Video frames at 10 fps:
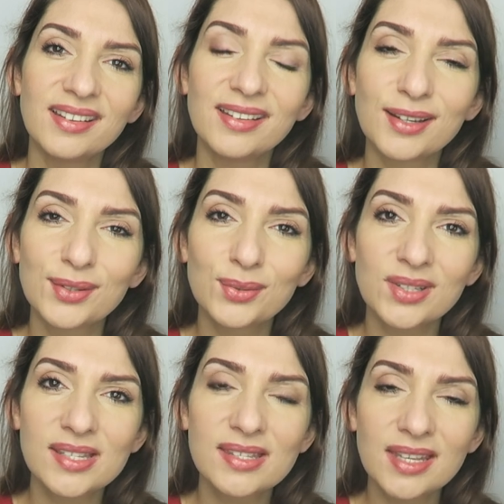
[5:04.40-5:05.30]
e,
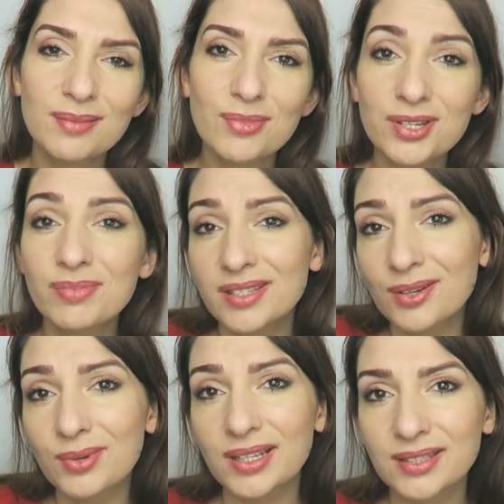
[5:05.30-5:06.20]
któryś z nich może być
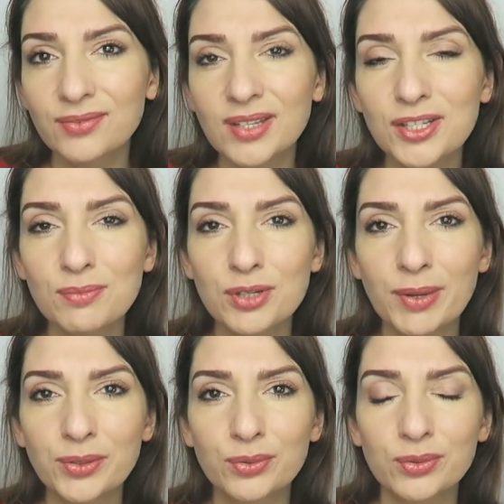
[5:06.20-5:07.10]
akurat w naszym
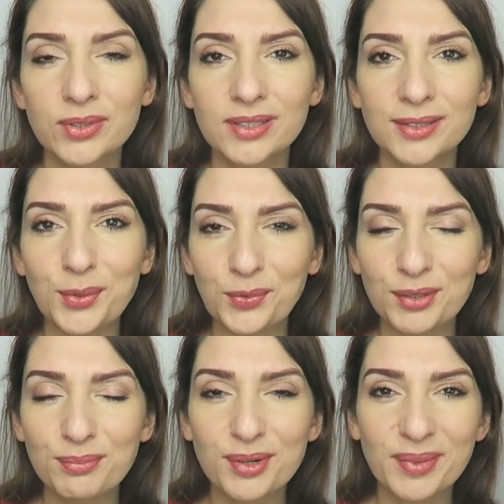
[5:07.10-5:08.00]
przypadku
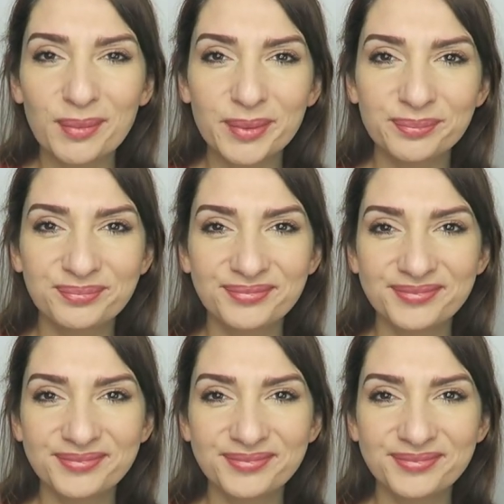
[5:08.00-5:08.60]
głównym problemem.